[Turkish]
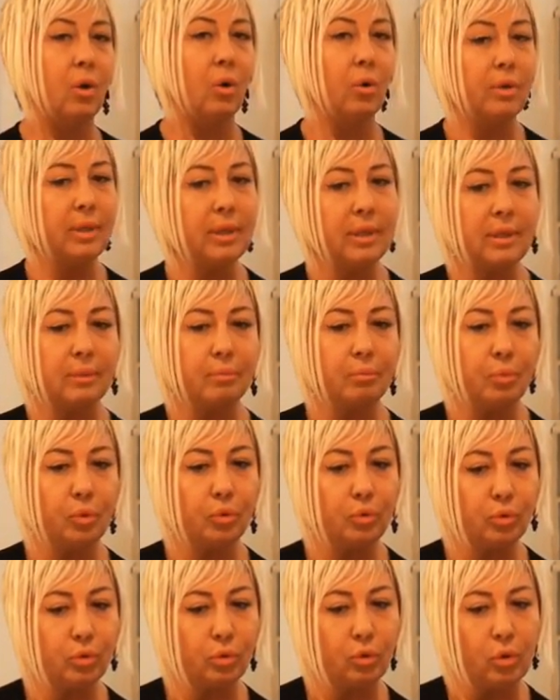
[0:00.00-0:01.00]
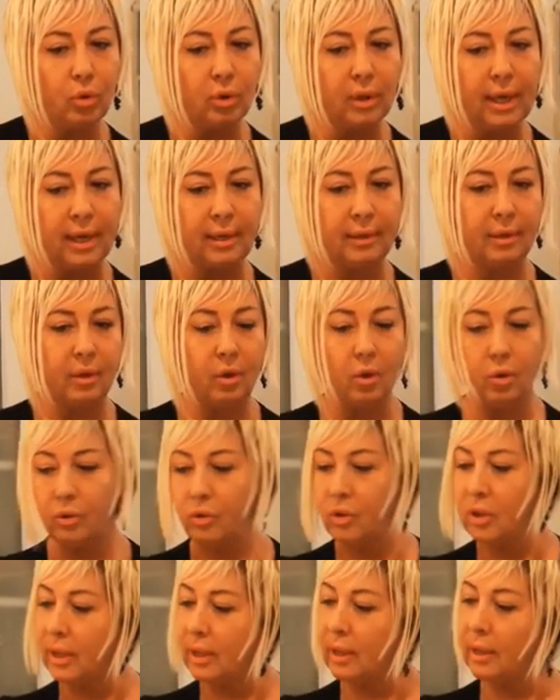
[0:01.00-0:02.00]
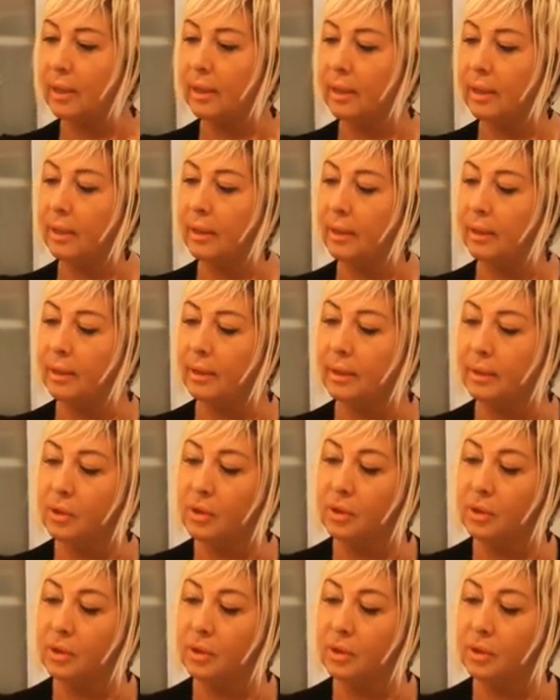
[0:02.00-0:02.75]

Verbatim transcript: Onun için bozuk olan önce e,